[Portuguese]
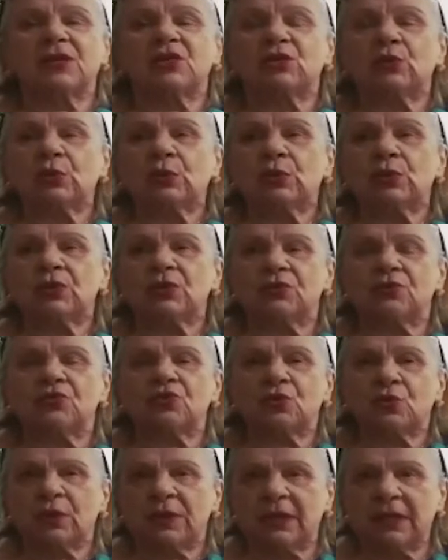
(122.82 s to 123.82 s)
às minhas dores
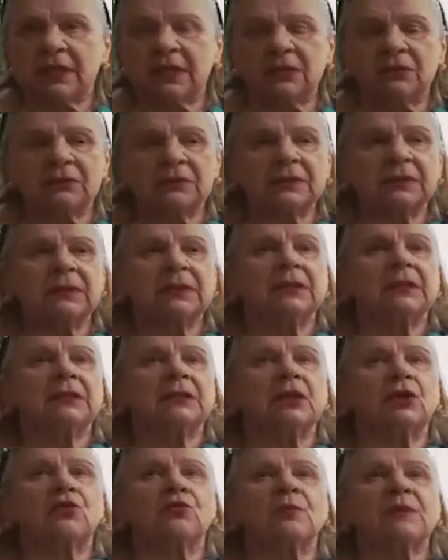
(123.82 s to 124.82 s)
no joelho,
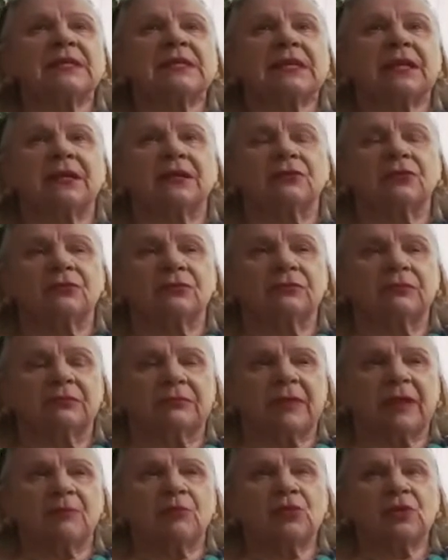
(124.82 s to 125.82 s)
que começaram
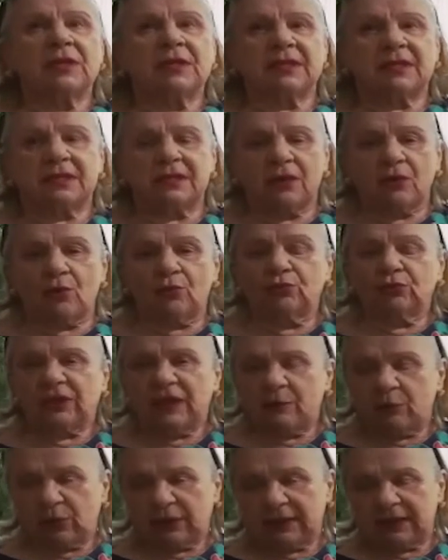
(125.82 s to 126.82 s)
a me aborrecer algum
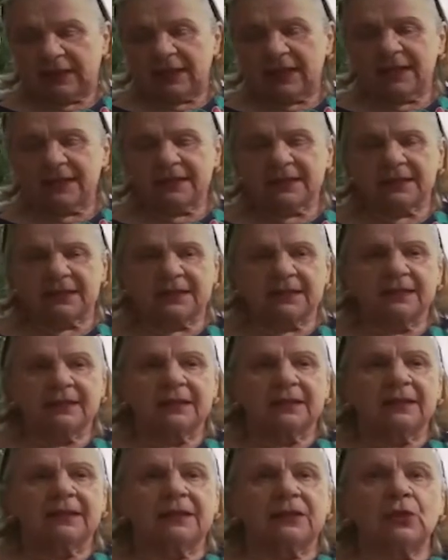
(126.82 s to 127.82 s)
tempo atrás,
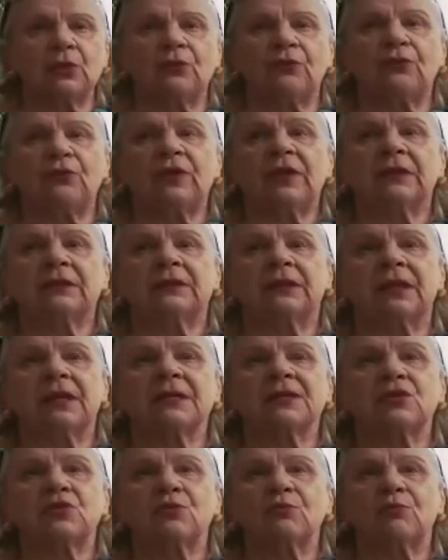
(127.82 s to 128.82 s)
e eu fui
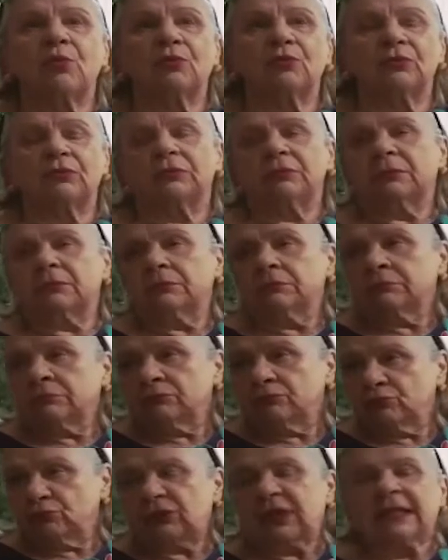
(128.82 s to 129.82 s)
atrás de um bom
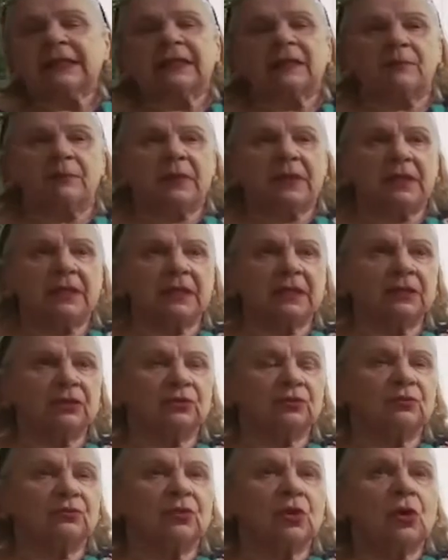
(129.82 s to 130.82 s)
um
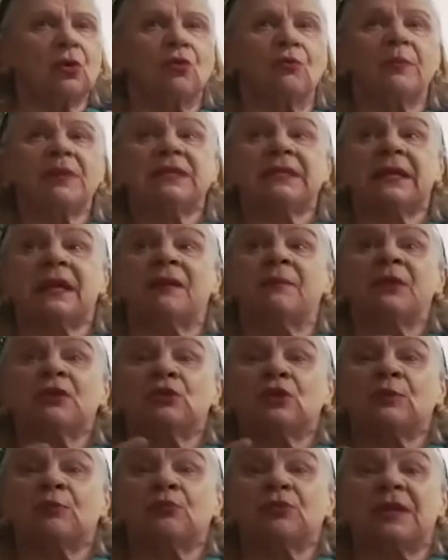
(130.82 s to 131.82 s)
tratamento, um
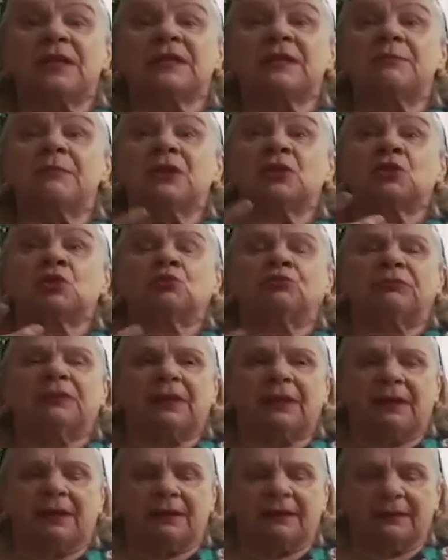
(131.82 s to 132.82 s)
medicamento que pudesse me
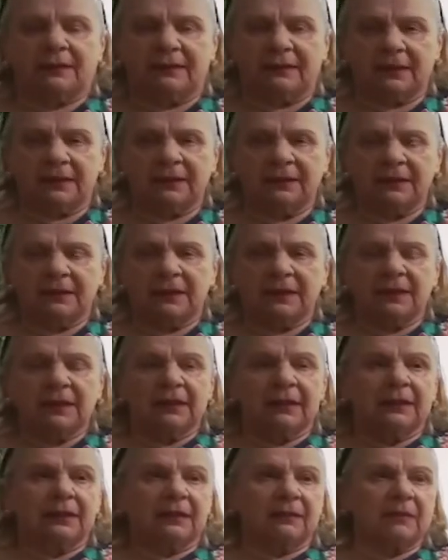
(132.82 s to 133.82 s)
ajudar, né?
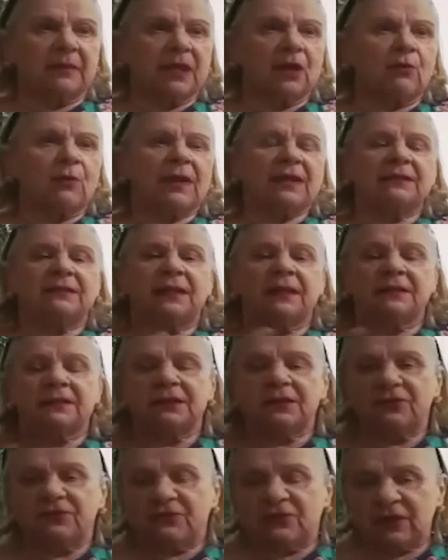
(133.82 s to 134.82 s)
Na minha
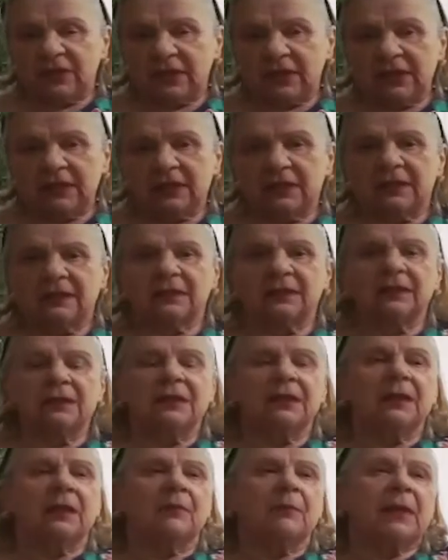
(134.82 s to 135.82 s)
qualidade de vida,
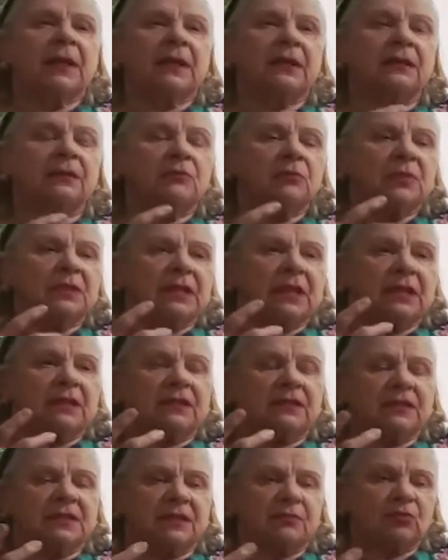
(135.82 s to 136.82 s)
para que não me
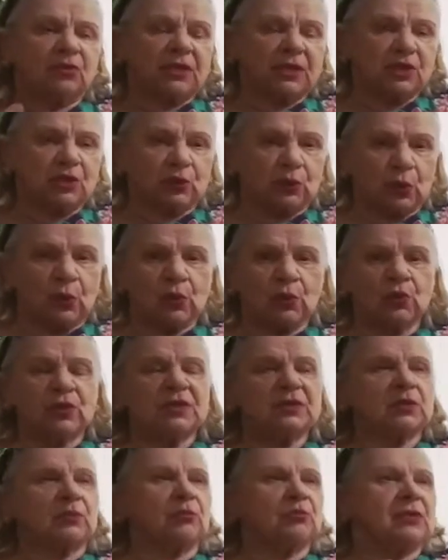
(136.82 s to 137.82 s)
desse muitas
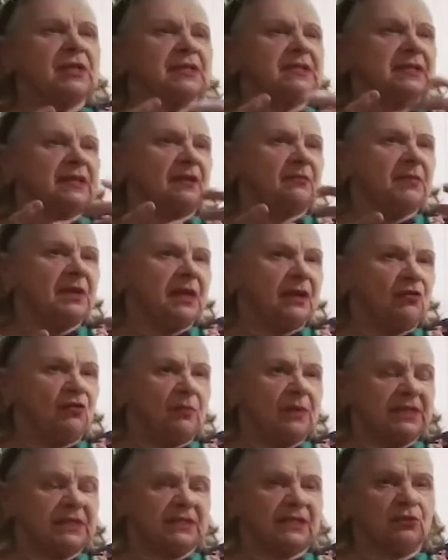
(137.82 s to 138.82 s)
dores, eu pudesse caminhar
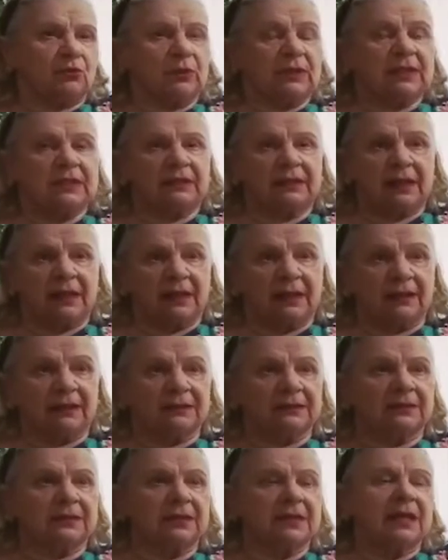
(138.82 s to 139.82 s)
com mais
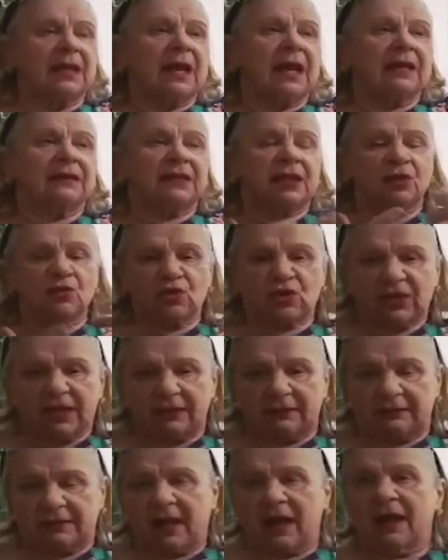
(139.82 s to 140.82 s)
tranquilidade, até no
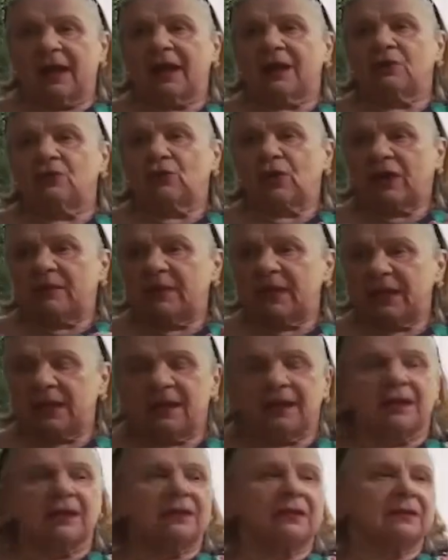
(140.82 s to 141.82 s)
sentar, no
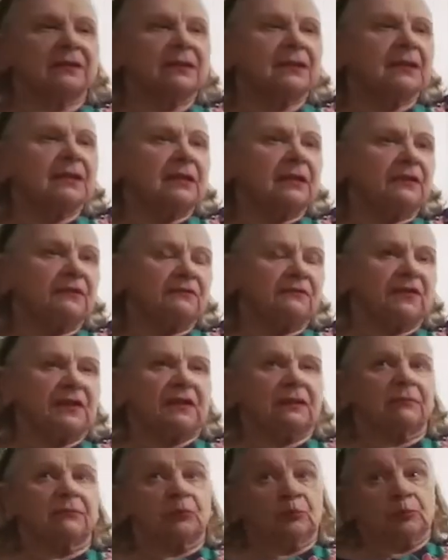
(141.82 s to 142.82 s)
caminhar,
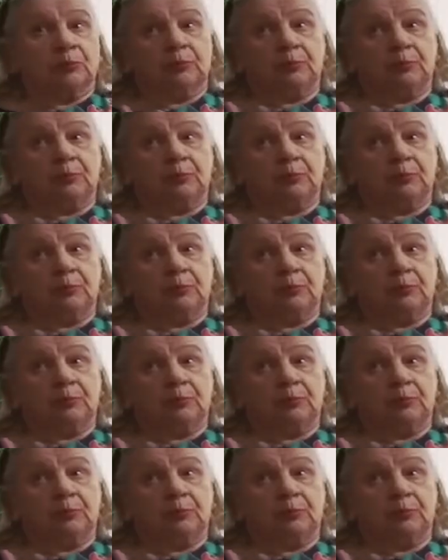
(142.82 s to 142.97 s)
enfim.